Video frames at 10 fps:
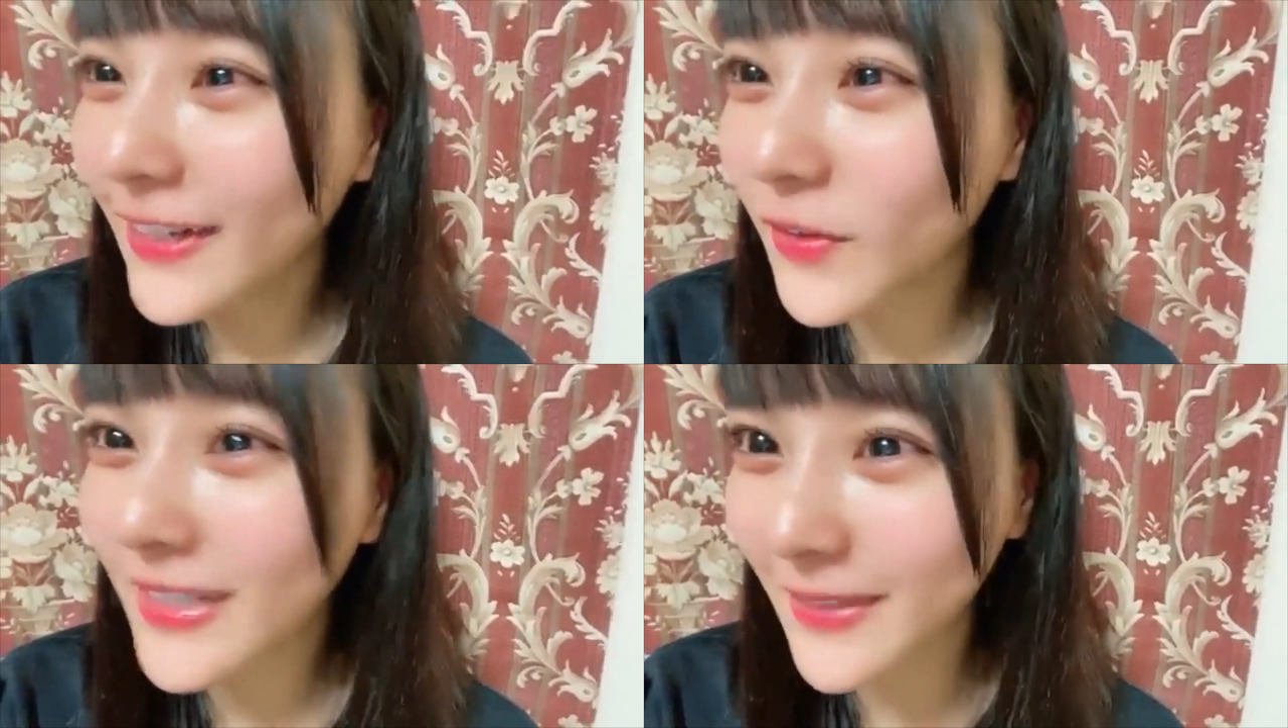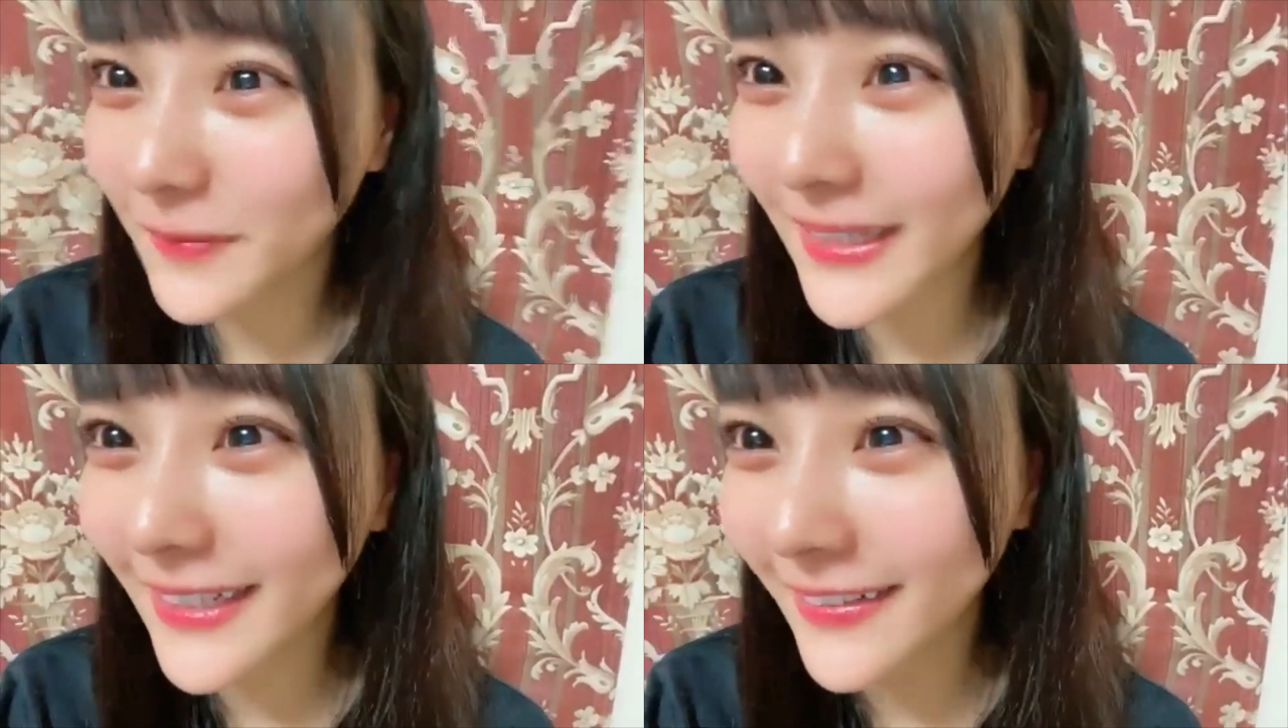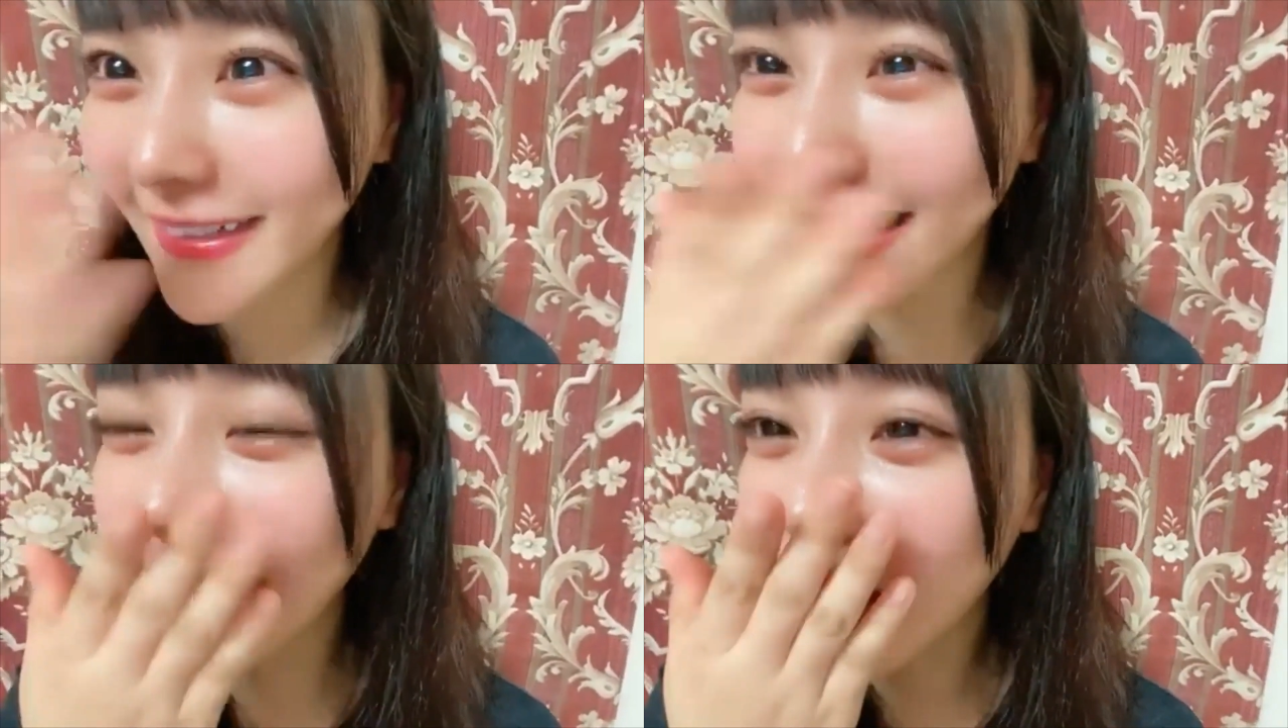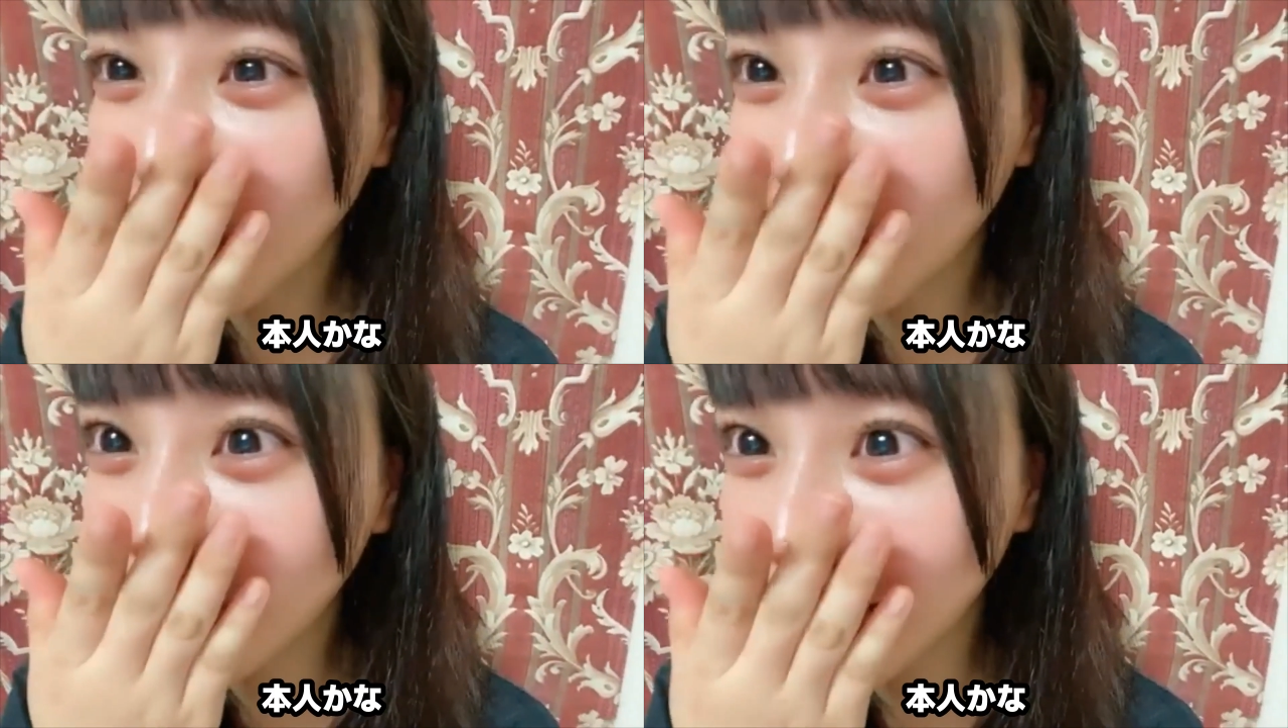これさ、見てくれ、
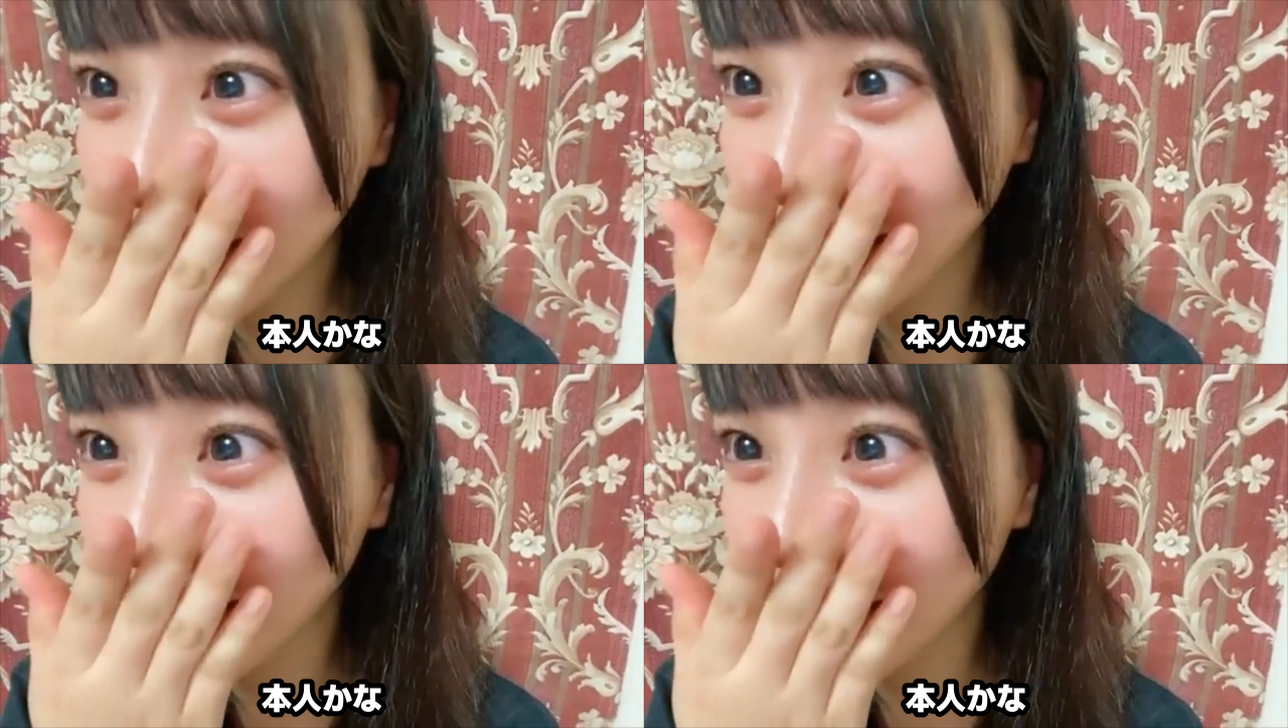本人か